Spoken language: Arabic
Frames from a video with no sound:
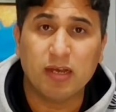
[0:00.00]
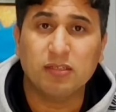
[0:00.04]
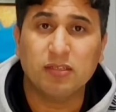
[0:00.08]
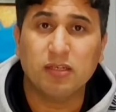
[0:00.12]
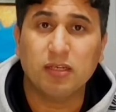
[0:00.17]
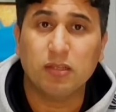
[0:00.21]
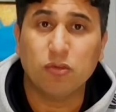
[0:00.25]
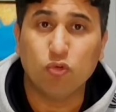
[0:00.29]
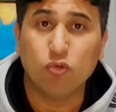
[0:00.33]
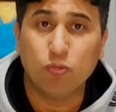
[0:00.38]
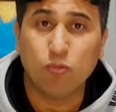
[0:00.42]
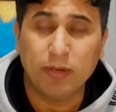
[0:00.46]

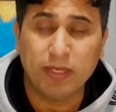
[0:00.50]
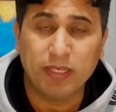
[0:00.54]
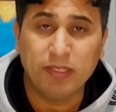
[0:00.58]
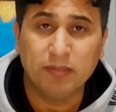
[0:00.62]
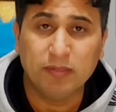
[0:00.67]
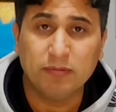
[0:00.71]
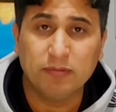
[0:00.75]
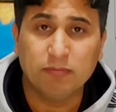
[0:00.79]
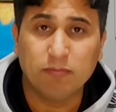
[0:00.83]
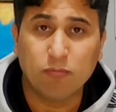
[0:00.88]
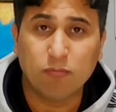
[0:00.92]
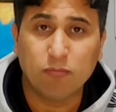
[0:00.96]
دبي
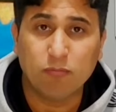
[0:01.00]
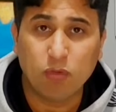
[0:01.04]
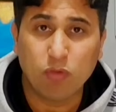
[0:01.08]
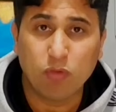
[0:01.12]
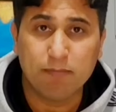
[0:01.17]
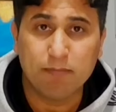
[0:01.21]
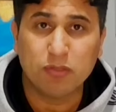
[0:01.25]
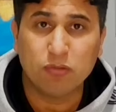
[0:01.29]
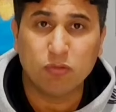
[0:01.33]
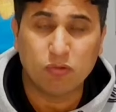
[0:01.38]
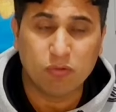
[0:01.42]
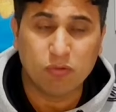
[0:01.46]

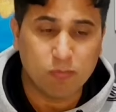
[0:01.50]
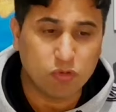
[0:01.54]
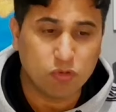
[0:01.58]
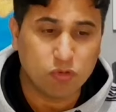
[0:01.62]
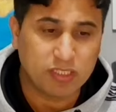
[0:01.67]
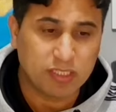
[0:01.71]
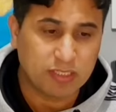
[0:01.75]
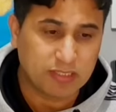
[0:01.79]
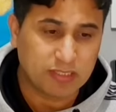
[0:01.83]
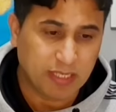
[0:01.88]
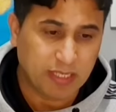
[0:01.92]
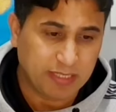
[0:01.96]
محمد
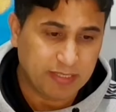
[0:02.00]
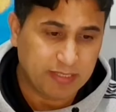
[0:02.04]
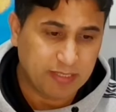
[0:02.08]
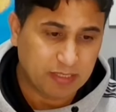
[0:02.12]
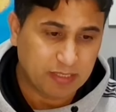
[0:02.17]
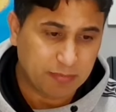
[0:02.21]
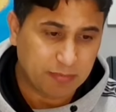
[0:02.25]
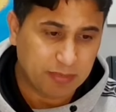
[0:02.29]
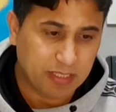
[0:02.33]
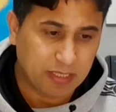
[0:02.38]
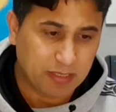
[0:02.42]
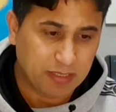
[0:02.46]
اموسي تحيه
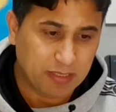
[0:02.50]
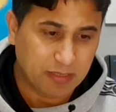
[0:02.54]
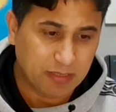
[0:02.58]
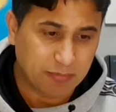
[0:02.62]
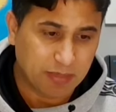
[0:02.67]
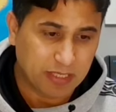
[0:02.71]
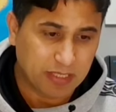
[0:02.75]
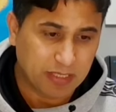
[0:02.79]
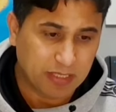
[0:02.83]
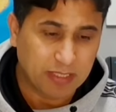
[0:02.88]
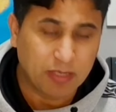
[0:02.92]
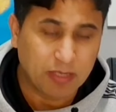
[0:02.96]
كبيره ليه من
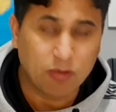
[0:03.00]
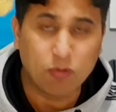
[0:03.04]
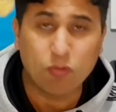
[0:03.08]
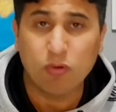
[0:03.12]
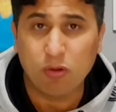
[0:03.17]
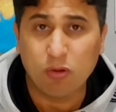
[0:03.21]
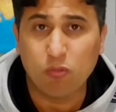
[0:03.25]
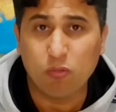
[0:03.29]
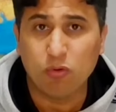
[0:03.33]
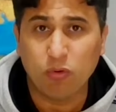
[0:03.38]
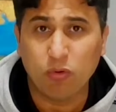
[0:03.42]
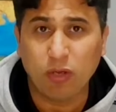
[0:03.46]
هنايا هو
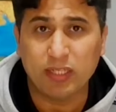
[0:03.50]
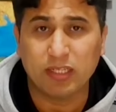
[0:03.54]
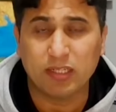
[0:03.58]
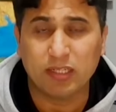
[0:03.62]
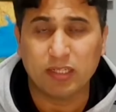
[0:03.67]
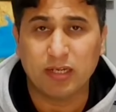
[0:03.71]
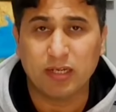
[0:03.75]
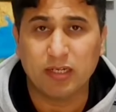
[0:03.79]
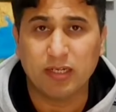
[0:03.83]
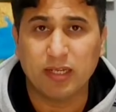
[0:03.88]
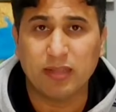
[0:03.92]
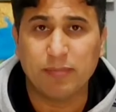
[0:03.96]
اول واحد هضر
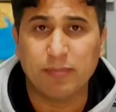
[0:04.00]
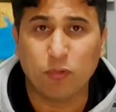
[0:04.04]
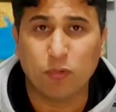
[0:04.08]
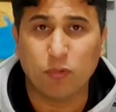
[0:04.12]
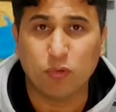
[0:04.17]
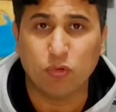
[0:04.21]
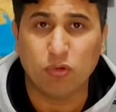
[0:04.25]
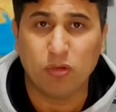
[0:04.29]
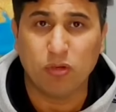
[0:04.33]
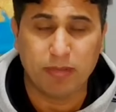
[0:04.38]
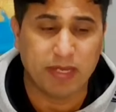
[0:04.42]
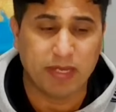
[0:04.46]
على هذا الموضوع
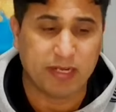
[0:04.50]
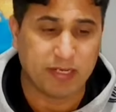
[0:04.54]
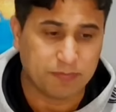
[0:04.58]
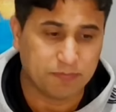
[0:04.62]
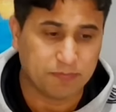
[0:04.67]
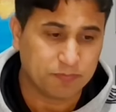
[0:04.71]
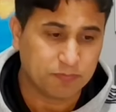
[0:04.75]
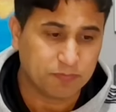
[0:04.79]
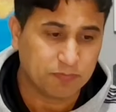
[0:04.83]
البارح